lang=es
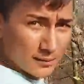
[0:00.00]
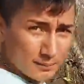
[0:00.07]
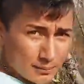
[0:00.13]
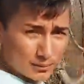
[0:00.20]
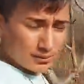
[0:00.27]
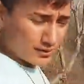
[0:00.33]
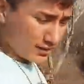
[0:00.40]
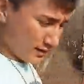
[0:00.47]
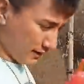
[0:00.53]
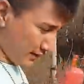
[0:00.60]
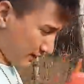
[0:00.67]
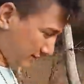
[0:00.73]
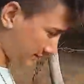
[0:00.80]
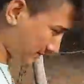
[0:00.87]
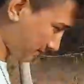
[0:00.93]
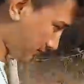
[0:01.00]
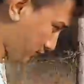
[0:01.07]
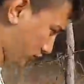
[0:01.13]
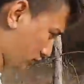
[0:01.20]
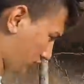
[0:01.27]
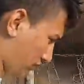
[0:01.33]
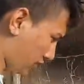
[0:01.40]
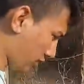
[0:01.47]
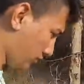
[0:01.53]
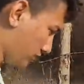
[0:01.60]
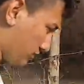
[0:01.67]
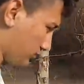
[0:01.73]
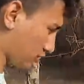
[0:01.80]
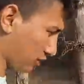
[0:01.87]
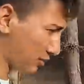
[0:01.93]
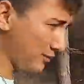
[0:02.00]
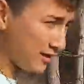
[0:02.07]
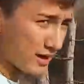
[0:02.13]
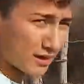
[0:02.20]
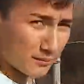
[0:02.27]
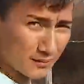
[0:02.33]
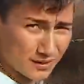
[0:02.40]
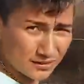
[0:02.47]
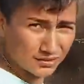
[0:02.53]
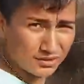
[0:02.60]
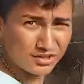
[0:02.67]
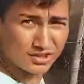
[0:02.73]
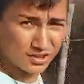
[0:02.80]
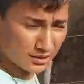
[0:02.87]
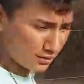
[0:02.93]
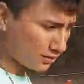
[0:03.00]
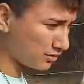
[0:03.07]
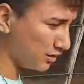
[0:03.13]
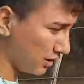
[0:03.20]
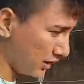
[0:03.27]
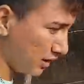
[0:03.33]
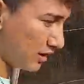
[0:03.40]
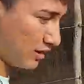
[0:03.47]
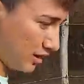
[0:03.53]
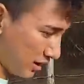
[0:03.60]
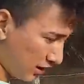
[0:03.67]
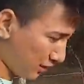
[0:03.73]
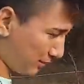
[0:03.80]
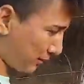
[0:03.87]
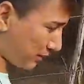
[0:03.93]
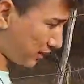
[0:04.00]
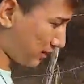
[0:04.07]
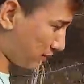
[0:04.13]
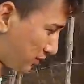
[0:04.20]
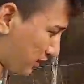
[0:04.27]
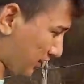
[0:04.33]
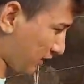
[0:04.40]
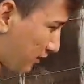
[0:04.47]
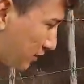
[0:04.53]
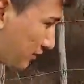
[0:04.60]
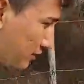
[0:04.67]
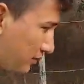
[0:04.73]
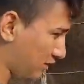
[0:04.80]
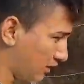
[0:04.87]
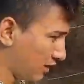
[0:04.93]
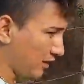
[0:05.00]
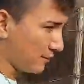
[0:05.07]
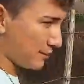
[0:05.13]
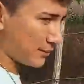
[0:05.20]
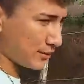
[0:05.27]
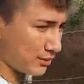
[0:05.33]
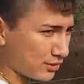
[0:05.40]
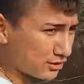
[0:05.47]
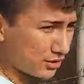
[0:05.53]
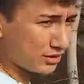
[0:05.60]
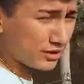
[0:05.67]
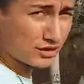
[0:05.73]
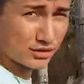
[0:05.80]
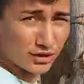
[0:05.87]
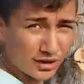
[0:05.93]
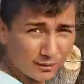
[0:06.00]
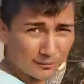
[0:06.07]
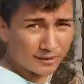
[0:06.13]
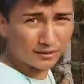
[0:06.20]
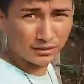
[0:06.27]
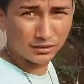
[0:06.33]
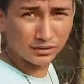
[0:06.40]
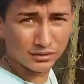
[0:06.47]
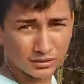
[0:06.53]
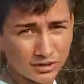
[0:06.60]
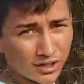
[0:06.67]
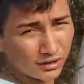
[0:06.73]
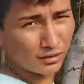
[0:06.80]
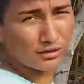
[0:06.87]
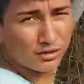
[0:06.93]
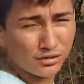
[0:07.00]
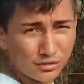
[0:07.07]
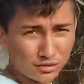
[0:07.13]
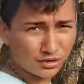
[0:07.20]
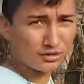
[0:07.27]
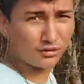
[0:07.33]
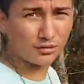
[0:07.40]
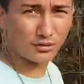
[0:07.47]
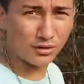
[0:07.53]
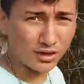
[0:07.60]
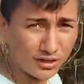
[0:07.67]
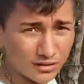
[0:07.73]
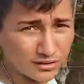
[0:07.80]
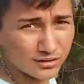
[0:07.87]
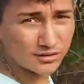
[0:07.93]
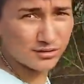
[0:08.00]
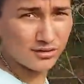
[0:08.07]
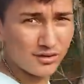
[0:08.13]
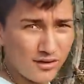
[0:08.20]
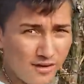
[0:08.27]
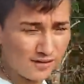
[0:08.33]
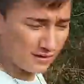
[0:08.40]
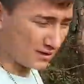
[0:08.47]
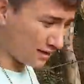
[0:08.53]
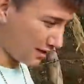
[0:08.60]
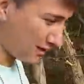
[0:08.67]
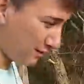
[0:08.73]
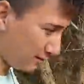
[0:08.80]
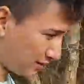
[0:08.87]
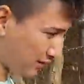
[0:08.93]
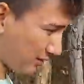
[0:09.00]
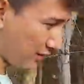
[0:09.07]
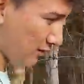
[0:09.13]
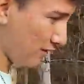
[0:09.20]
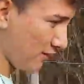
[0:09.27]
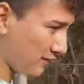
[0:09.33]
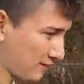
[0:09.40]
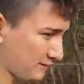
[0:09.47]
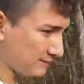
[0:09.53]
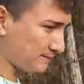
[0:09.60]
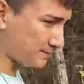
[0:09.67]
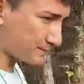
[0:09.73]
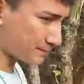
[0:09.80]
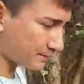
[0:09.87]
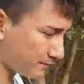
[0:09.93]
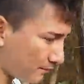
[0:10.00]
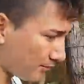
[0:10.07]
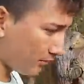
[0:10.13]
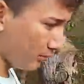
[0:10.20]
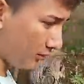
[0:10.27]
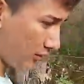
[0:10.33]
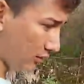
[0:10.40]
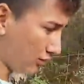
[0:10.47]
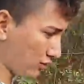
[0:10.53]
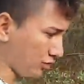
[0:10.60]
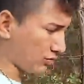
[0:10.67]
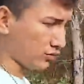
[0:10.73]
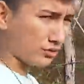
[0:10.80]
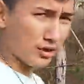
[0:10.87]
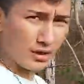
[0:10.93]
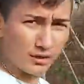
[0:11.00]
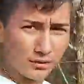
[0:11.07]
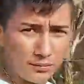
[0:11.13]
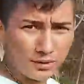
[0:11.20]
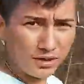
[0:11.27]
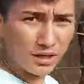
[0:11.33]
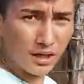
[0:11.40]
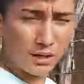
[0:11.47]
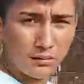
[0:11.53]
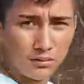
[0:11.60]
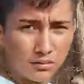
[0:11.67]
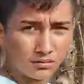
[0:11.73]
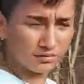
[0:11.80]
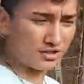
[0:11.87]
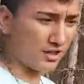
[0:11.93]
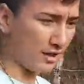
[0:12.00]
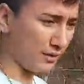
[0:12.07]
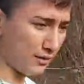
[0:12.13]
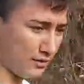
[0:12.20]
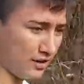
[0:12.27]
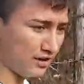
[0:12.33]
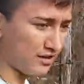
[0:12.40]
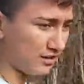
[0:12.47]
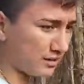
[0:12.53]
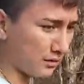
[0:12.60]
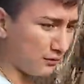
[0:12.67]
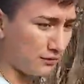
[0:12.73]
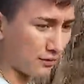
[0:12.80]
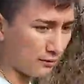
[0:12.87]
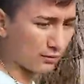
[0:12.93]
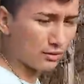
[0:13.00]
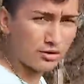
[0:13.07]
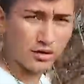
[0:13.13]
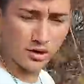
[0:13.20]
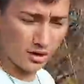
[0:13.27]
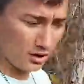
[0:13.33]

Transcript: Porque yo son mis hermanos y sí los quiero porque los quiero. Pero yo soy de esos hermanos que no soy unido con ellos. Ah, ya me entendió yo con ellos me llevo, si ellos necesitan un favor.